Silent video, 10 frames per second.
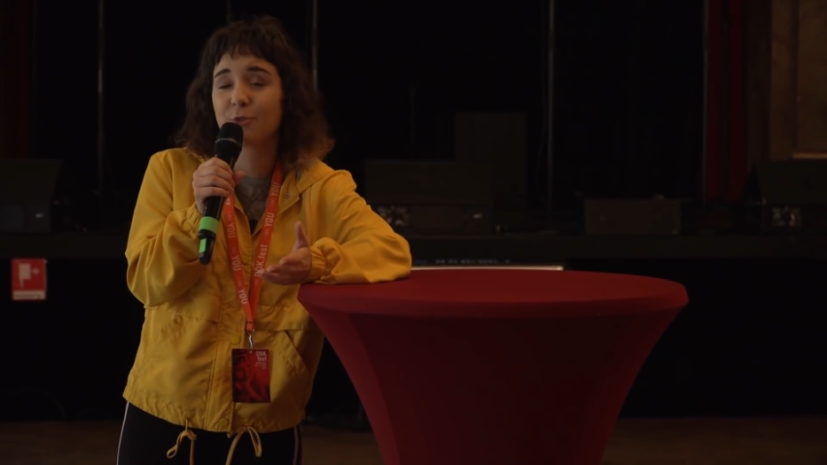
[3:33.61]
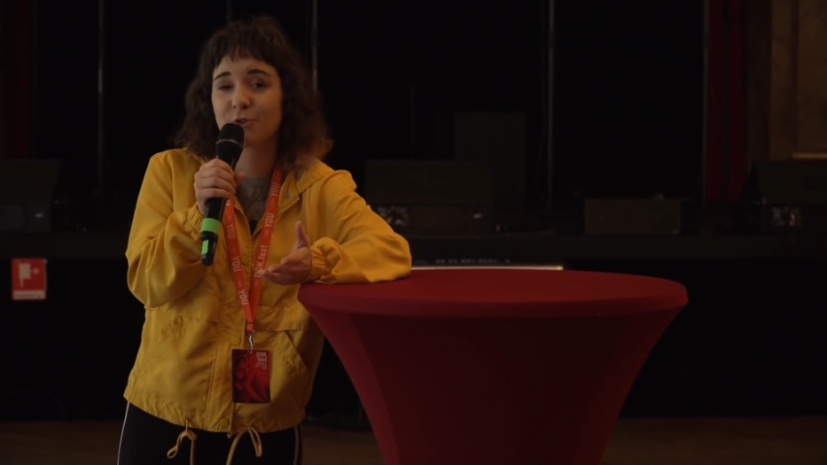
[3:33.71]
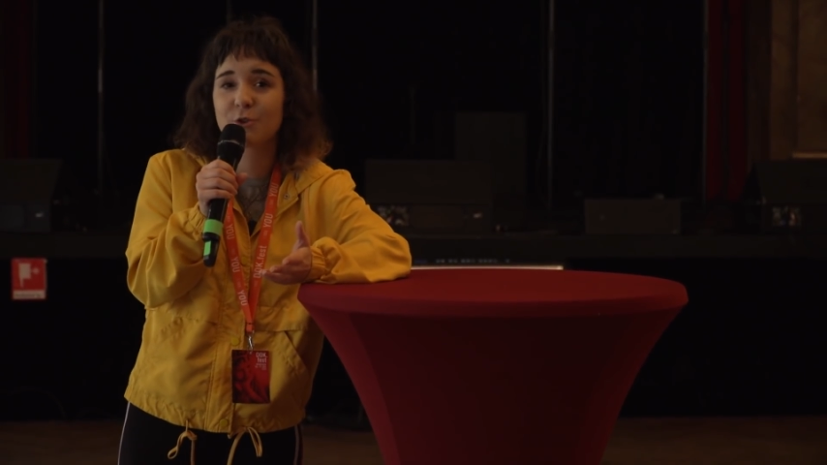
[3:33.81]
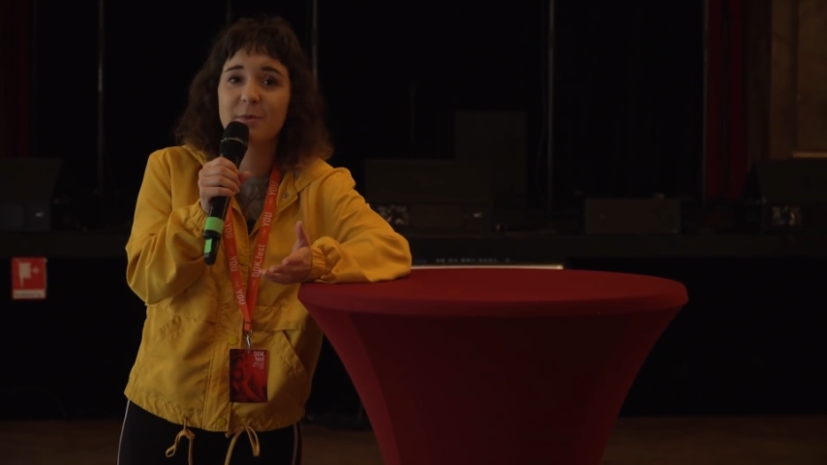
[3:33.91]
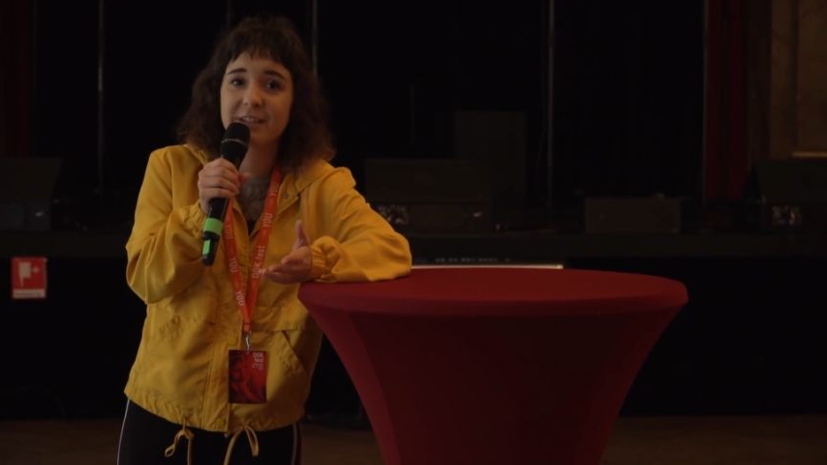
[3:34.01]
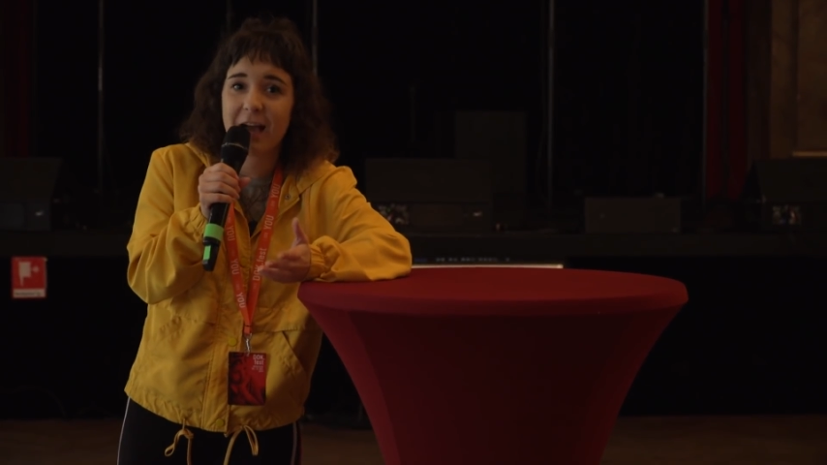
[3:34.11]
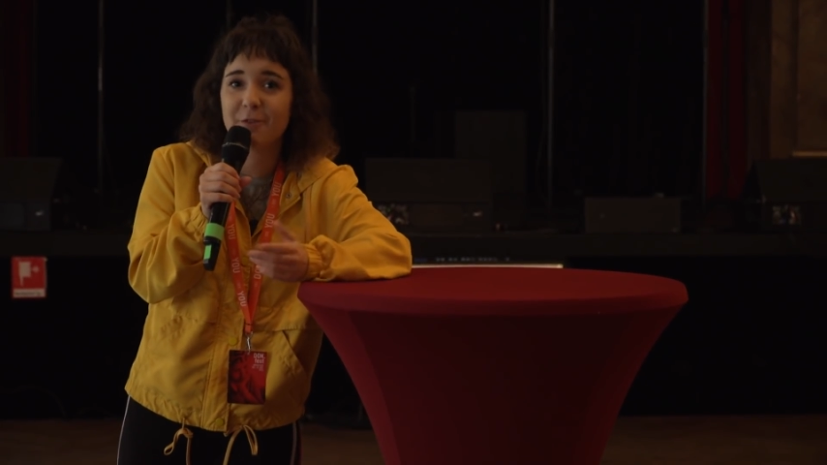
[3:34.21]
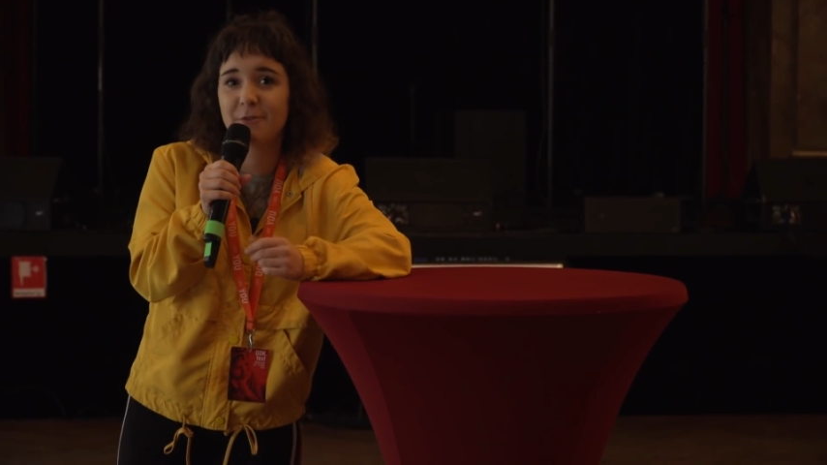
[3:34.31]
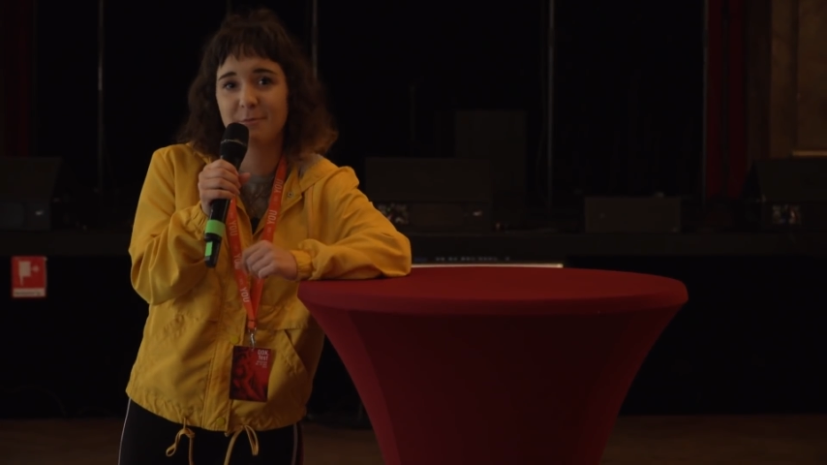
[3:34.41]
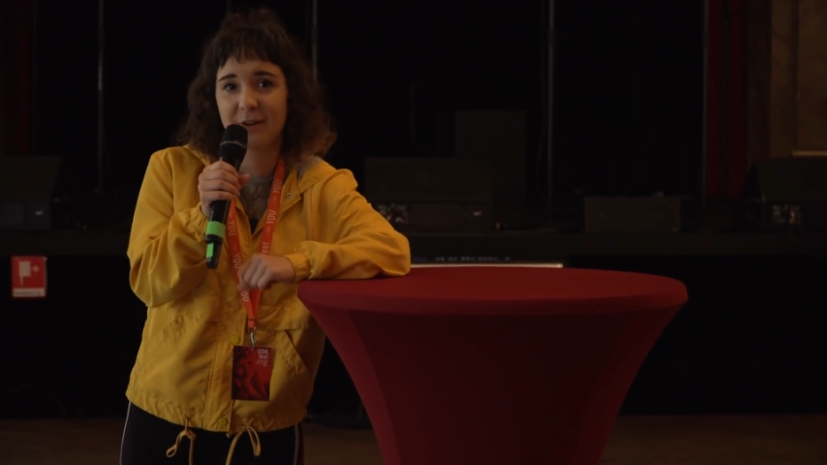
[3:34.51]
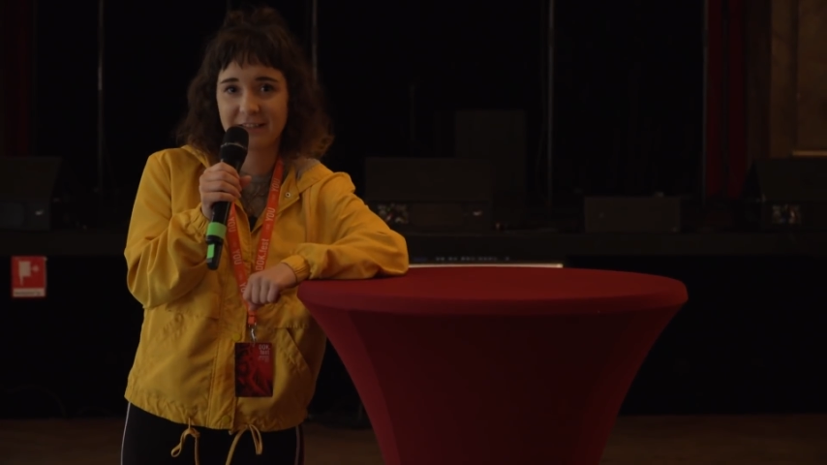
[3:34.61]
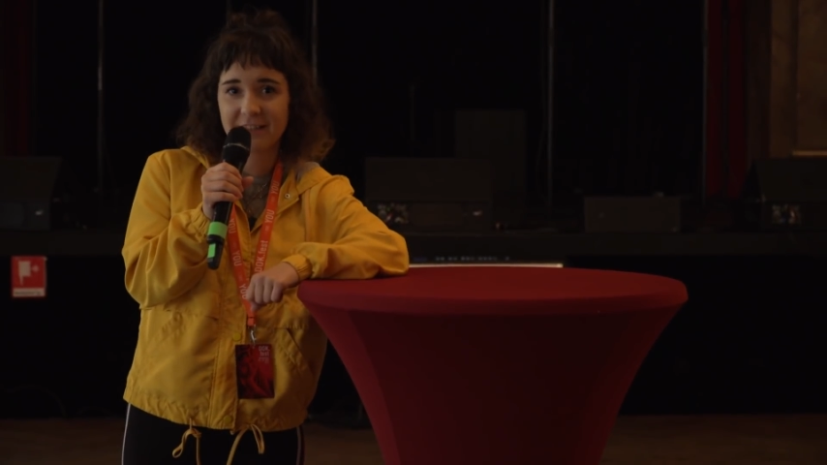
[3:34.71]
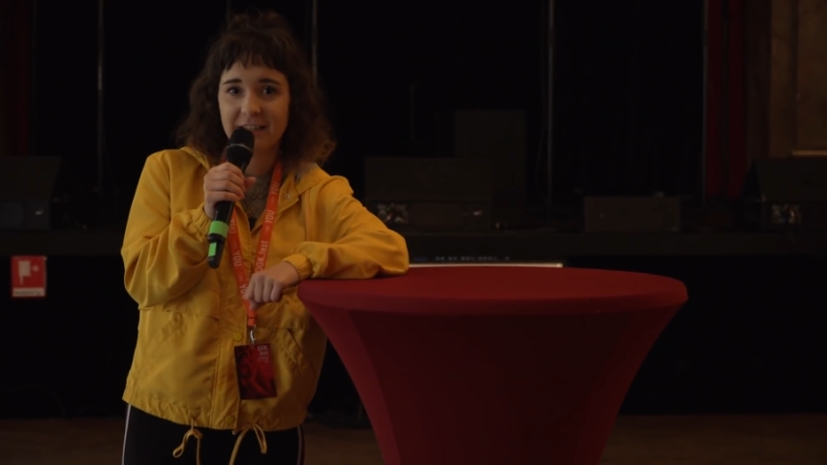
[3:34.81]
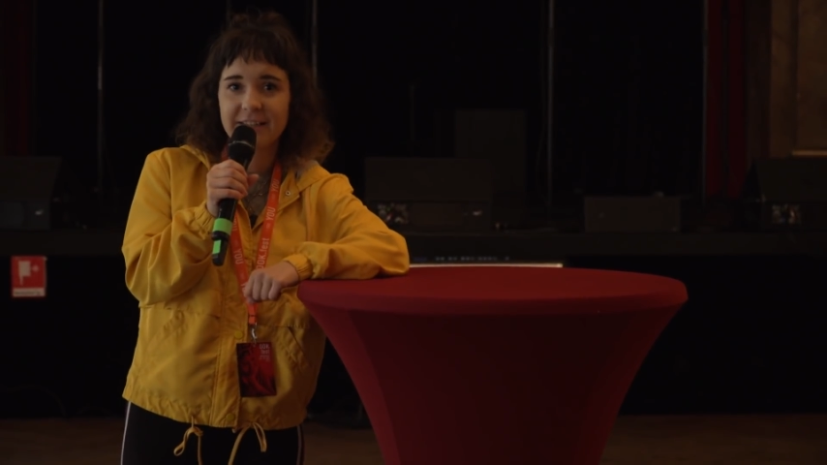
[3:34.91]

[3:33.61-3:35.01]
von Dokumentarfilmen hat.